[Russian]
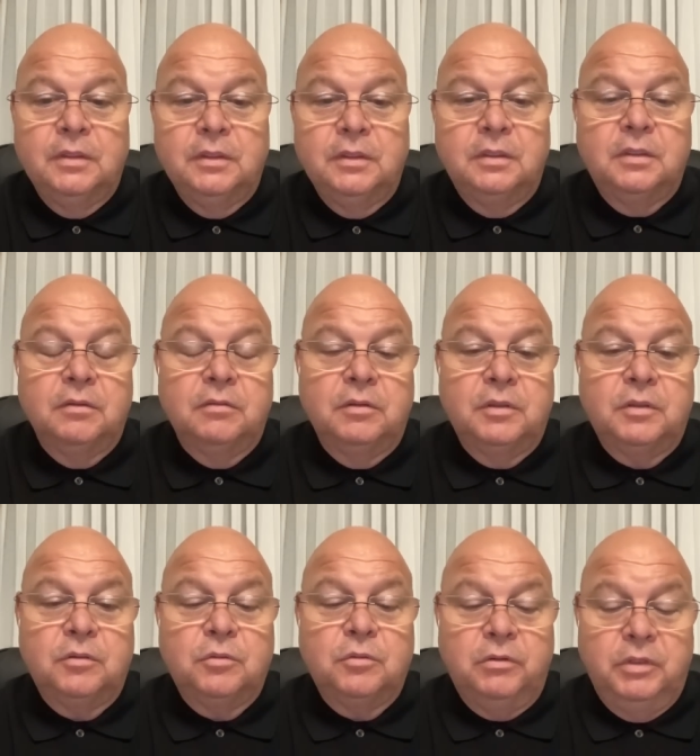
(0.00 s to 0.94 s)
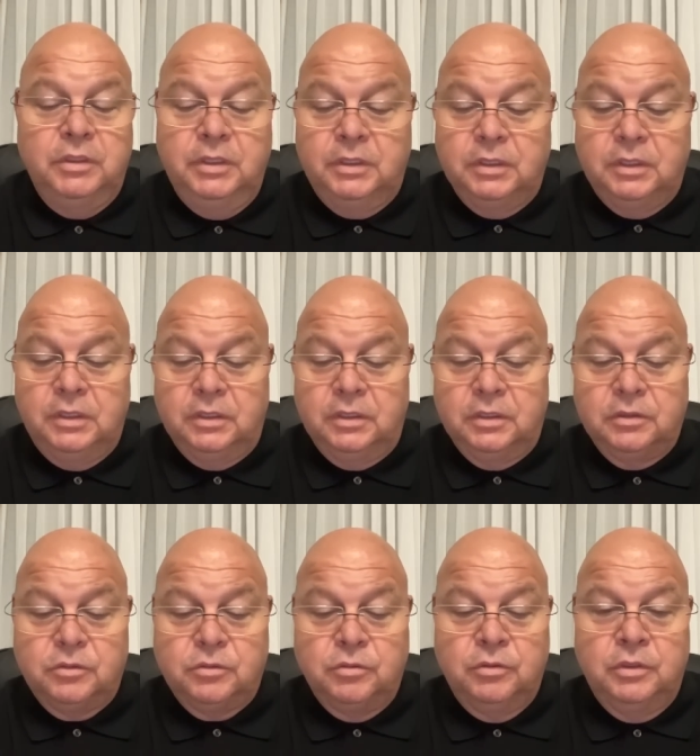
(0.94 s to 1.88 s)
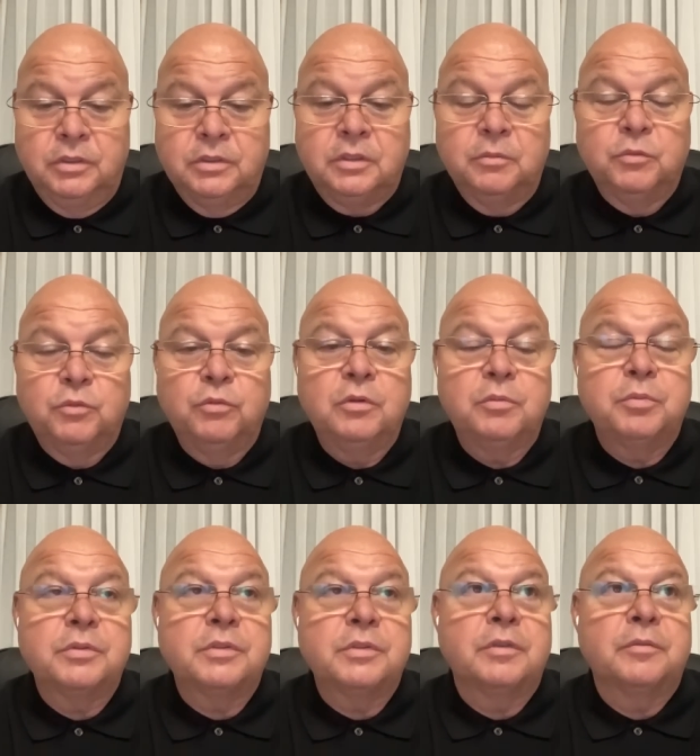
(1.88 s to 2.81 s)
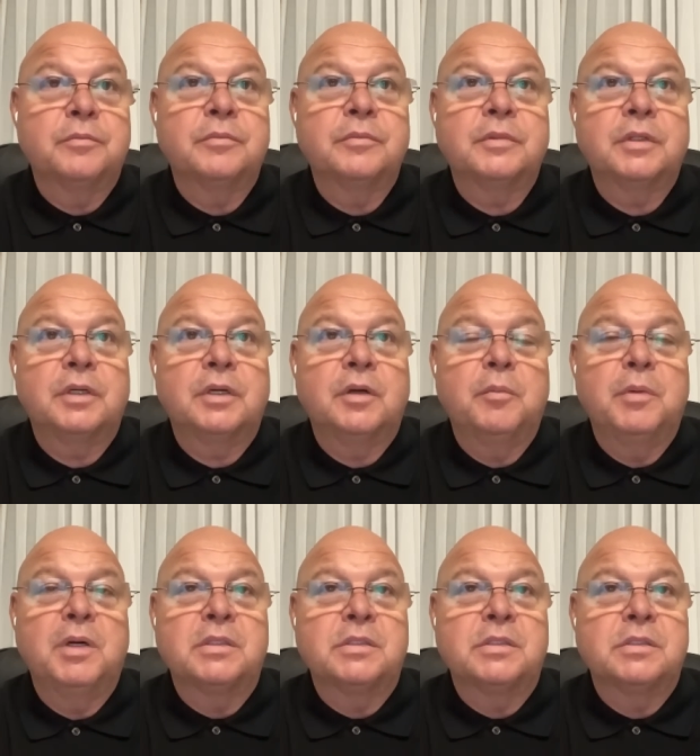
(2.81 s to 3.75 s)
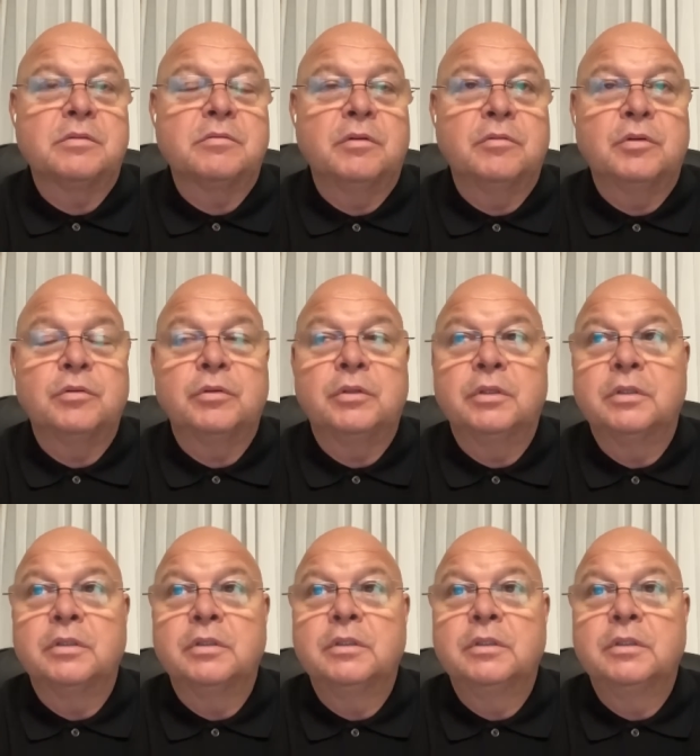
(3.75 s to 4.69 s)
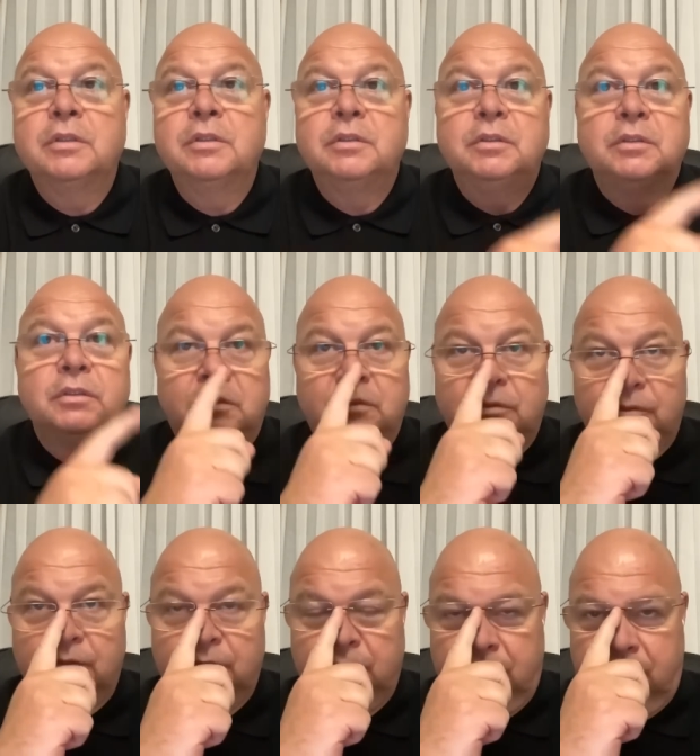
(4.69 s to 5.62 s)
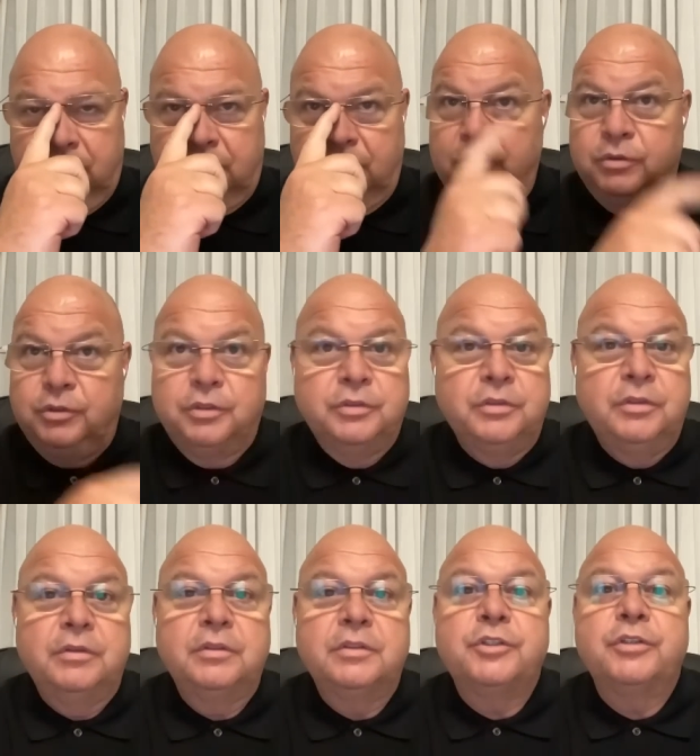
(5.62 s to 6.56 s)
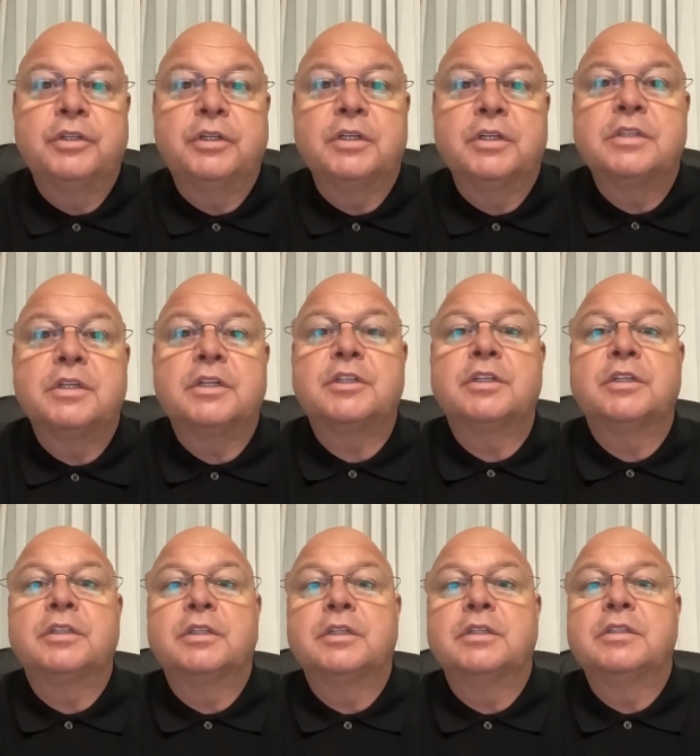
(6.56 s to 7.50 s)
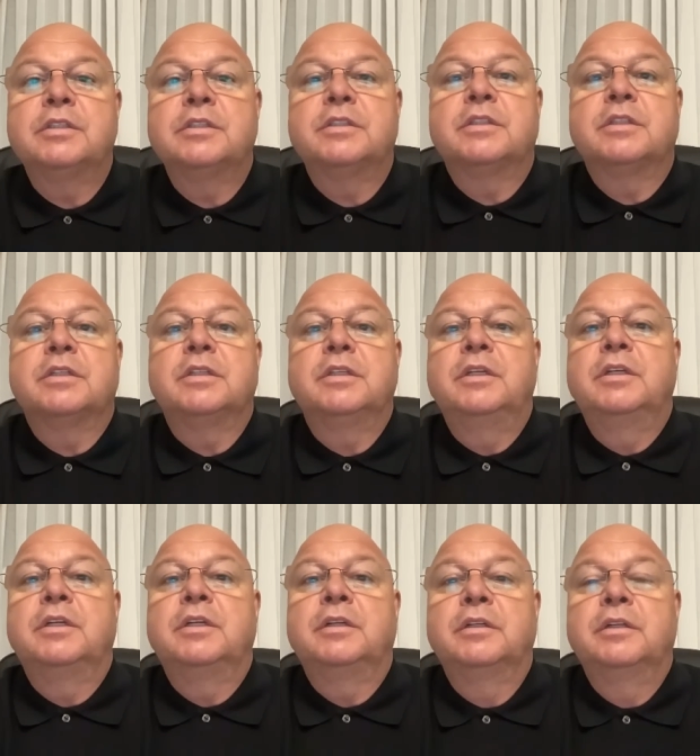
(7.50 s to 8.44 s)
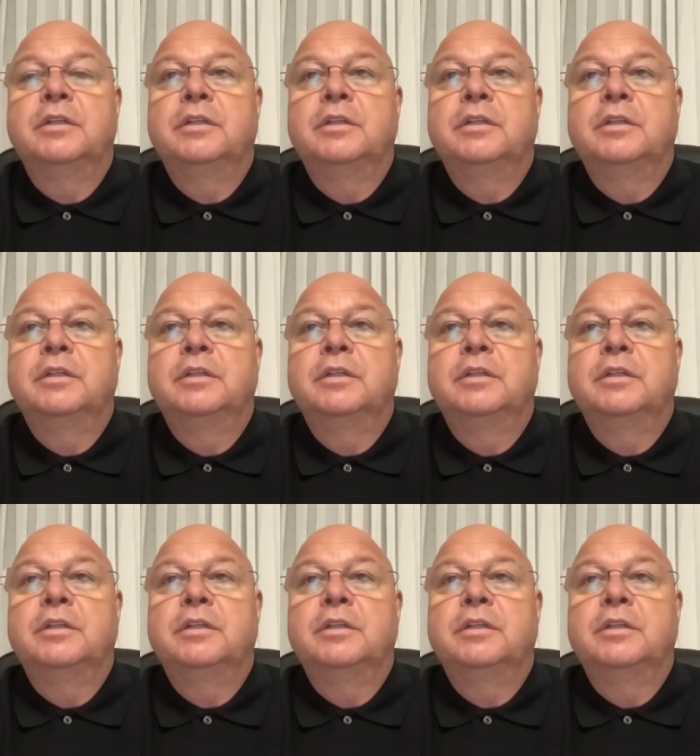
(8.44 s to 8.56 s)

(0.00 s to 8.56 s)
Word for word: этого руководителя судейским корпусом, Команцева вроде. Да. Ну, то есть чело- человека совершенно из не,